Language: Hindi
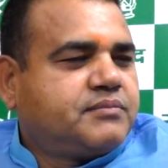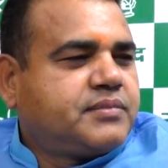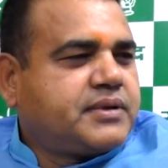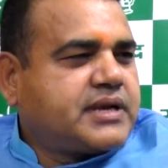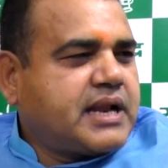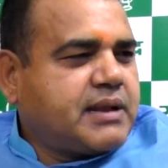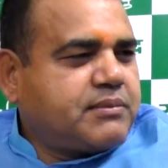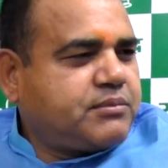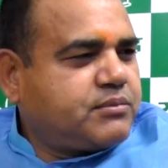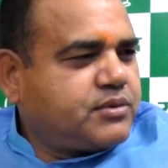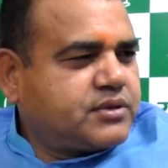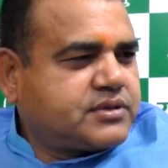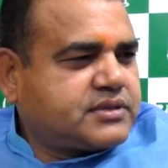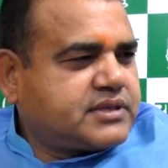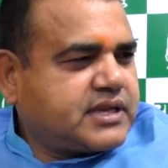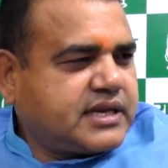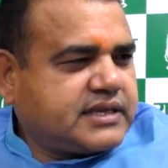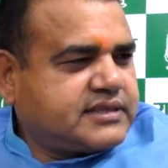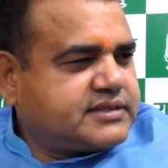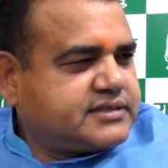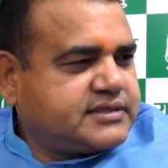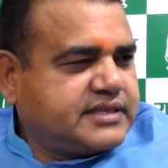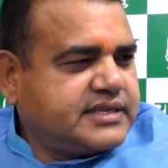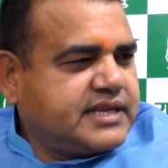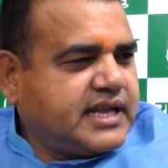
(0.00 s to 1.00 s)
पर आपको
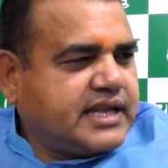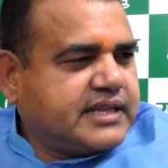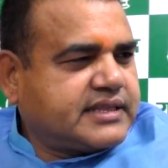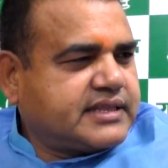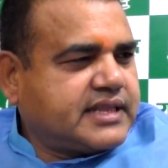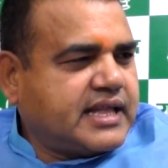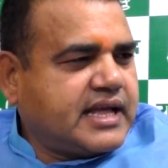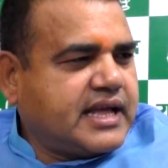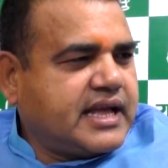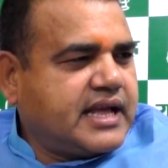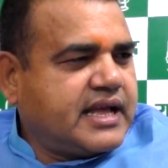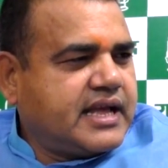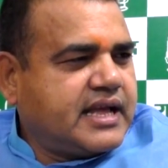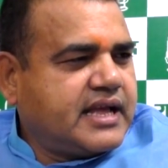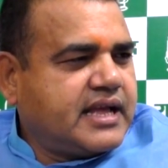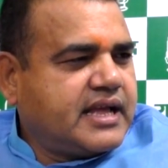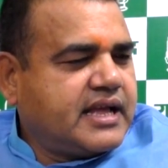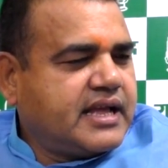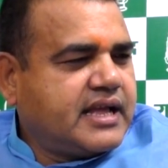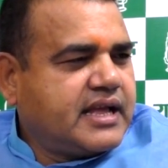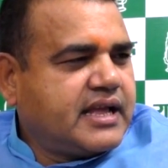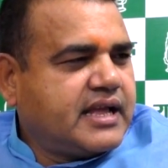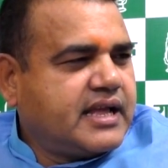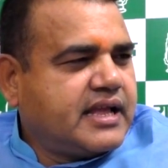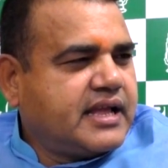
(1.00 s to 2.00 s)
तरस नहीं आता है
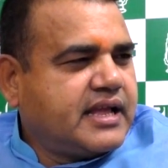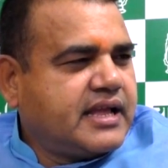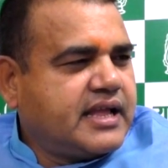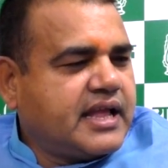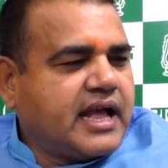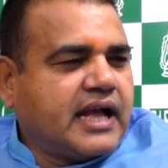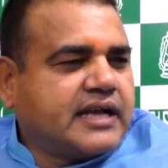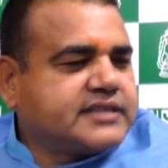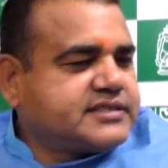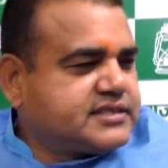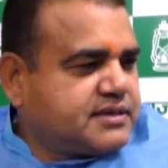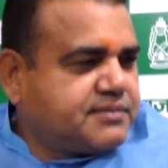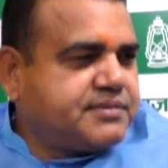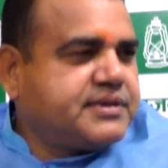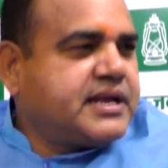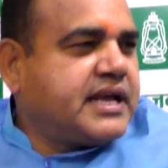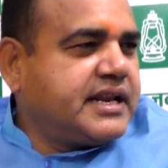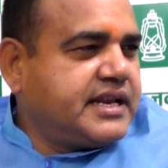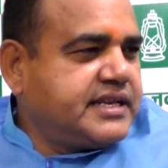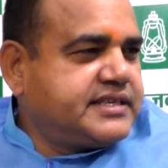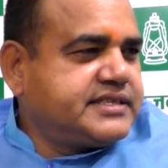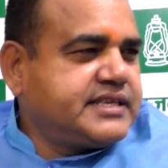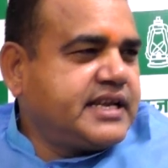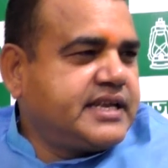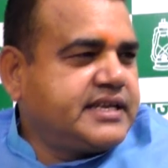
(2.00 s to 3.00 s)
यहाँ से भी
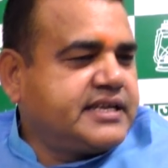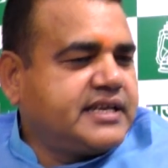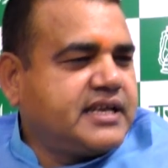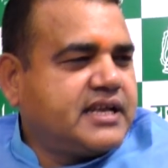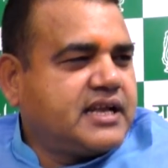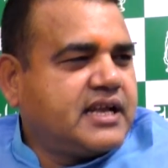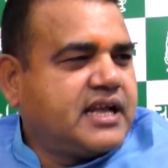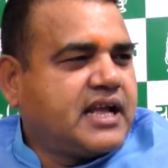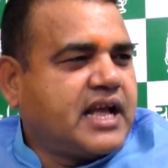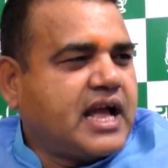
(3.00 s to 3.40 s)
आनी चाहिए